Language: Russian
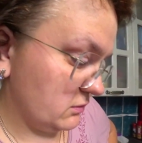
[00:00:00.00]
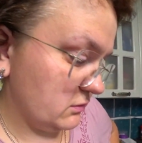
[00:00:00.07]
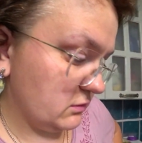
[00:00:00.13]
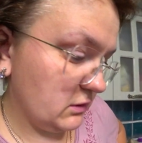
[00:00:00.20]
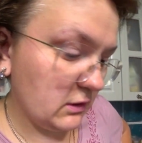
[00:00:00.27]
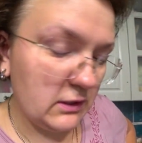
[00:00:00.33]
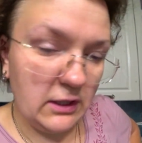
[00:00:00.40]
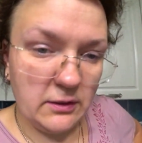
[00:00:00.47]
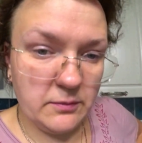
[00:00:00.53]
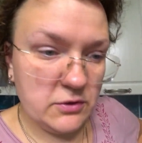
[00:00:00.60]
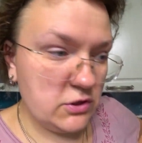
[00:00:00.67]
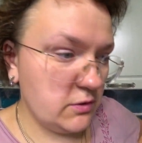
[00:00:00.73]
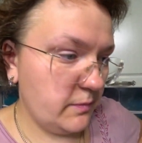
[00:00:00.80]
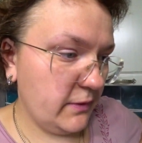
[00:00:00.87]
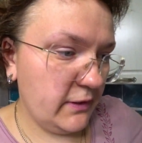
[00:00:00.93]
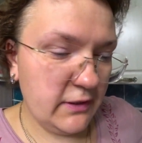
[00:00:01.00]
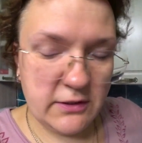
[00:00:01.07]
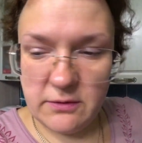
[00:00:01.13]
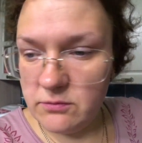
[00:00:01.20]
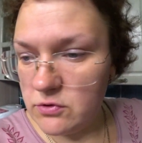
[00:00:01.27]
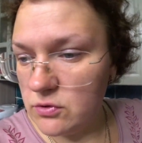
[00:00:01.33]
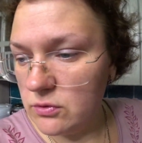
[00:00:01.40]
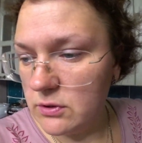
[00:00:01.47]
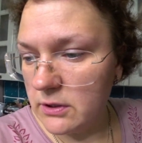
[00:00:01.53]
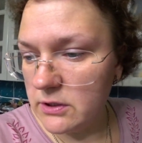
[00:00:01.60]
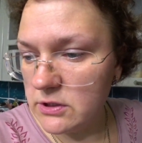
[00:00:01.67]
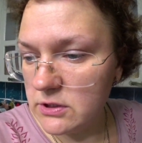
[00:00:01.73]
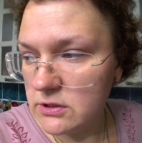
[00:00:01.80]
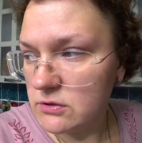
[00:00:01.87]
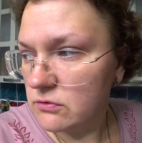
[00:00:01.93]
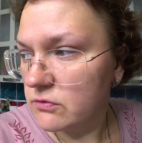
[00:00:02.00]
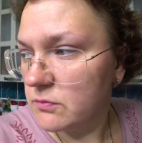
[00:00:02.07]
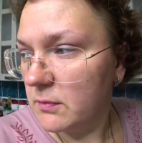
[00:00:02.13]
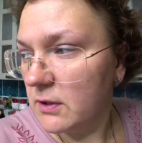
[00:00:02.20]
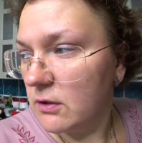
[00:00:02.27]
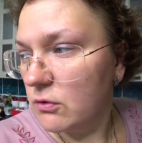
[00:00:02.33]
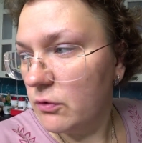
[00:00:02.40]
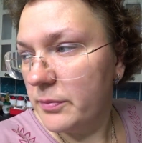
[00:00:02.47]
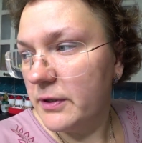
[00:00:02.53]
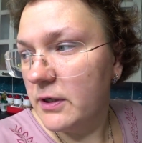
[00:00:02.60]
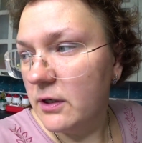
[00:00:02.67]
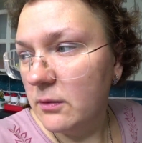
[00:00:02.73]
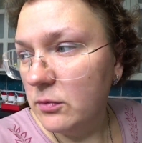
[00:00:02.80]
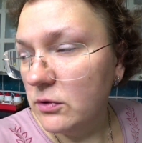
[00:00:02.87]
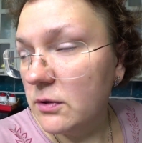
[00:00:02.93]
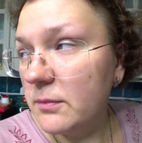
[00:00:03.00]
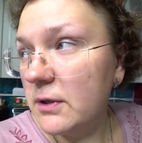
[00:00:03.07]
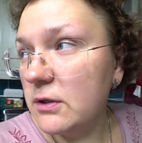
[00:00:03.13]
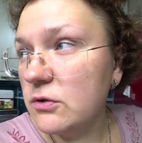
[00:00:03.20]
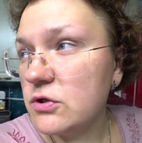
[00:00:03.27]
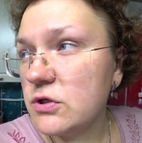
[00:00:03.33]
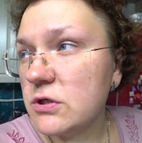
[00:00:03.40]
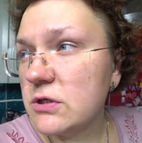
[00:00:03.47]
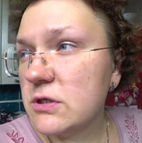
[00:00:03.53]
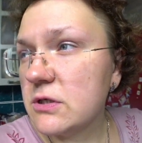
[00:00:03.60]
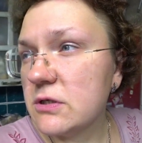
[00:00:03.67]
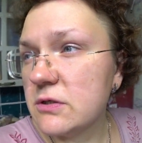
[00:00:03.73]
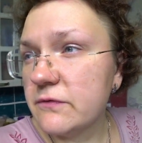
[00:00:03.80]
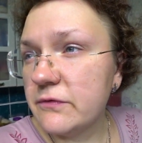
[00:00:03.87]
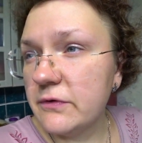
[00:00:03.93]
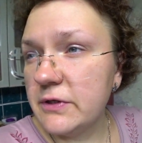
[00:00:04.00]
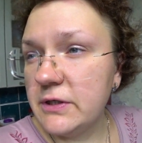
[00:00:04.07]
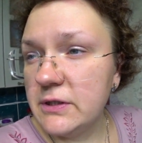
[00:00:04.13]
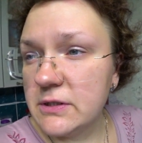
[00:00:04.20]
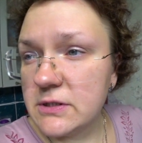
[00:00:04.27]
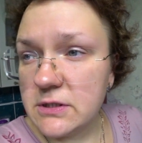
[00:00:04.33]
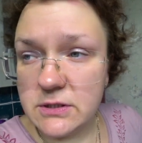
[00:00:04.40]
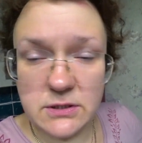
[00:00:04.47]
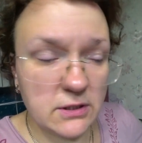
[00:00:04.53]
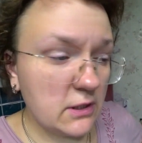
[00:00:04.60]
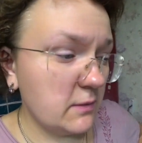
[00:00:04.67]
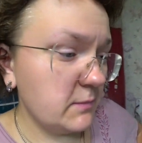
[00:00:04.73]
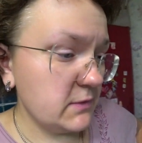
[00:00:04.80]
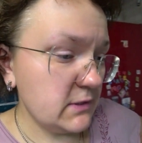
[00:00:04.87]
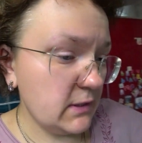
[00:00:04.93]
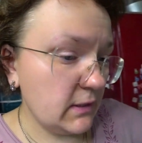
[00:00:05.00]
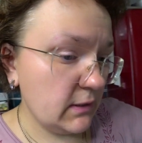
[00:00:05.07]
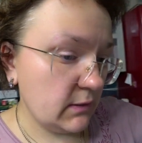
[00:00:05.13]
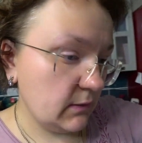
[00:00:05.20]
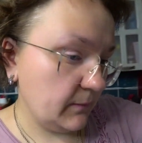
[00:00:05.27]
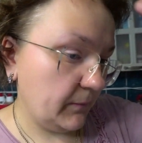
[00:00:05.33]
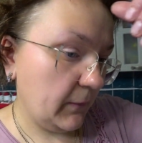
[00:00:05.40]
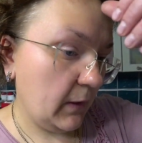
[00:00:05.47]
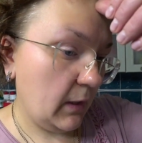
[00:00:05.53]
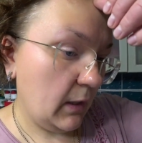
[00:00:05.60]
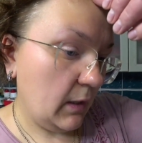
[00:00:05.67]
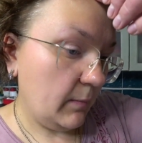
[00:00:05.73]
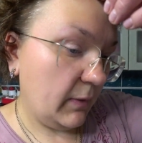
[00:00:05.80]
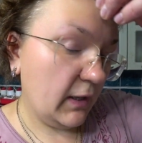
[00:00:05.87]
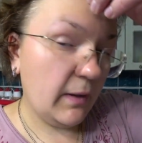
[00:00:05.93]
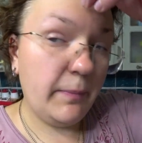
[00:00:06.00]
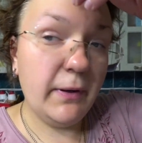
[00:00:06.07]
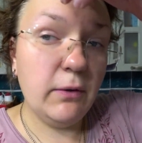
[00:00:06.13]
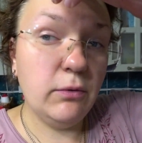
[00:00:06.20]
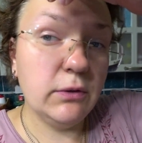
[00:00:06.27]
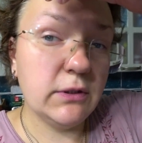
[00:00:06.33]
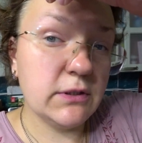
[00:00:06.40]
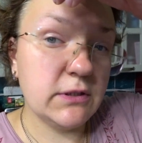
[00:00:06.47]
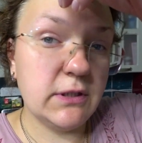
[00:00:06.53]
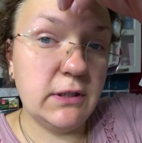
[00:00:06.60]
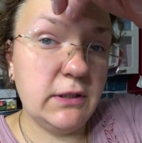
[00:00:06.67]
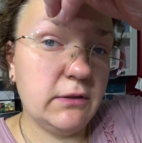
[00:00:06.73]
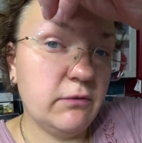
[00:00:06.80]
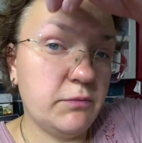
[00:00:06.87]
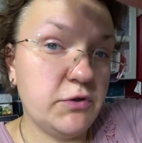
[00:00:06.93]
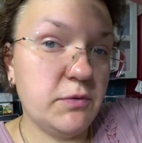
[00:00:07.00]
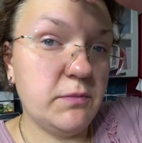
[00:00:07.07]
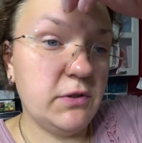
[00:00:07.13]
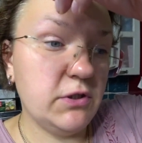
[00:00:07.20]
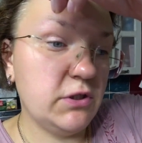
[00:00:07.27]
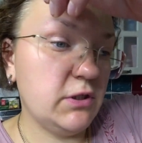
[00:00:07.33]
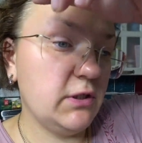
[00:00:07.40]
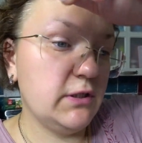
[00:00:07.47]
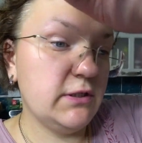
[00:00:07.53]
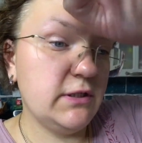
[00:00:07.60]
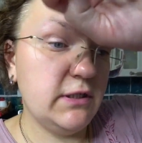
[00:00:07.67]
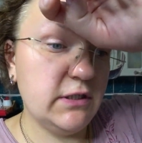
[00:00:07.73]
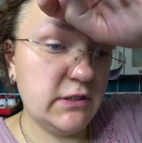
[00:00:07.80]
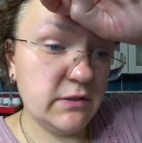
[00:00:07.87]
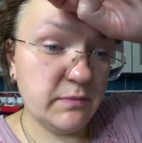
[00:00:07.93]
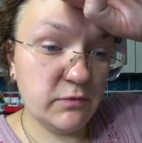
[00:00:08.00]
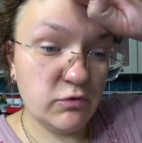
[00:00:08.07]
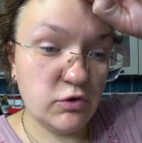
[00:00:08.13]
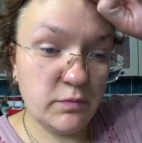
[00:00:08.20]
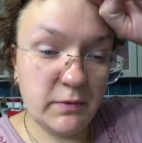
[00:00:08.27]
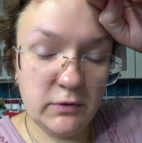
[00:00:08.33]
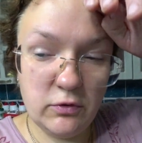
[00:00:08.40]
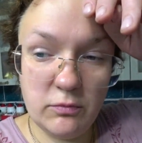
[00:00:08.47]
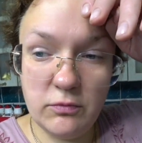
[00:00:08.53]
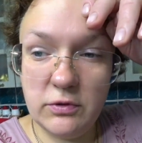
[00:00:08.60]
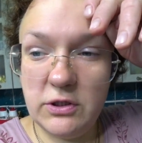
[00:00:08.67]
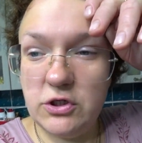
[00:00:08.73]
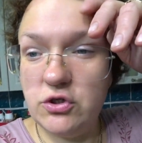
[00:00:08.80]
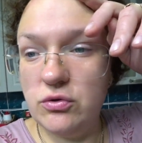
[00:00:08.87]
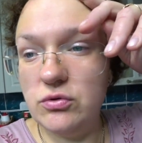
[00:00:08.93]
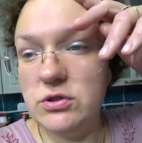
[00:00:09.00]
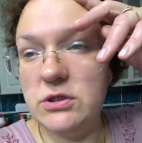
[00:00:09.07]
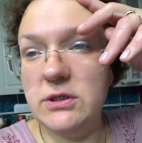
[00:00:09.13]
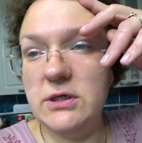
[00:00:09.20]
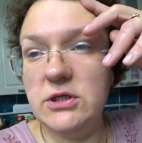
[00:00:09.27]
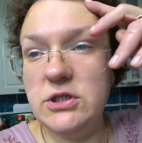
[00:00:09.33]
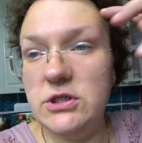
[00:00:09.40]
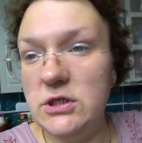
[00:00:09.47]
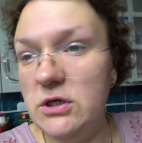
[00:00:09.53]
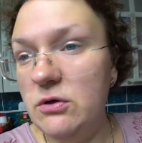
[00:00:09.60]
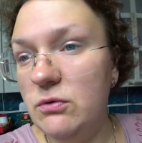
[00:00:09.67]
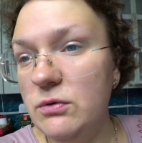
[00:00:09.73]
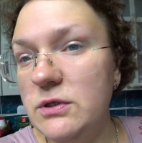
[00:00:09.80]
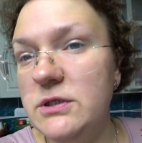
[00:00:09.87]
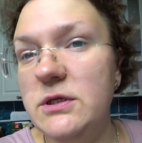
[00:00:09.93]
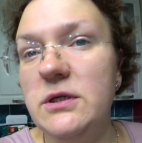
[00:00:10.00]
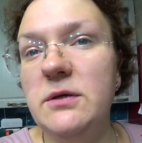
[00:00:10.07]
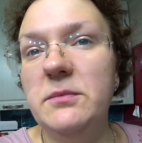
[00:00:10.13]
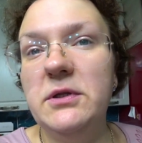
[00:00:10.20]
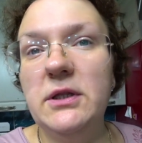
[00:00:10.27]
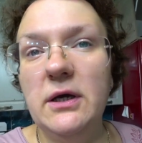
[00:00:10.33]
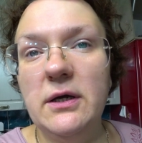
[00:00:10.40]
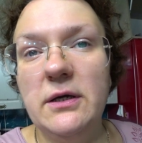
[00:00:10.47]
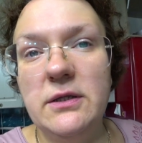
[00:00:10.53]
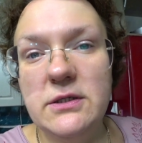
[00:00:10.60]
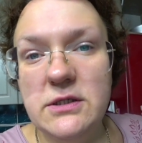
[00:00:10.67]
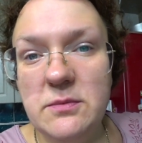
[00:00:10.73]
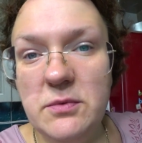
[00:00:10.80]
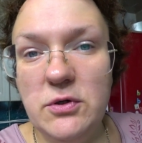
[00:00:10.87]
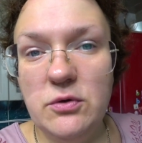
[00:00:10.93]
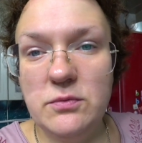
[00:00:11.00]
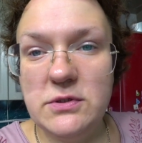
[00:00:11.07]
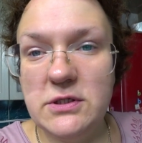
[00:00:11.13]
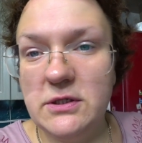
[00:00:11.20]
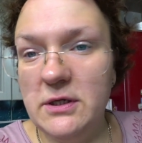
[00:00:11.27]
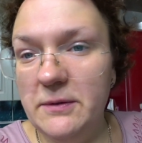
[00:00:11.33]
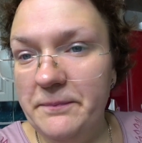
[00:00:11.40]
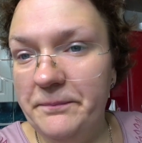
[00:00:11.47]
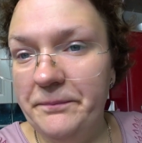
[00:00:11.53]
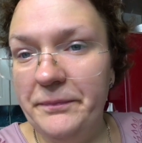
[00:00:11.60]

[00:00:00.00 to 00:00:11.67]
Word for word: на кладбище поедем с утра сейчас. Ну вот молоко переработаем, Алеша в 11 за нами заедет. Пока погода стоит, в общем, решили съездить, потому что потом начнутся дожди, осень, и мы так и не соберемся, да?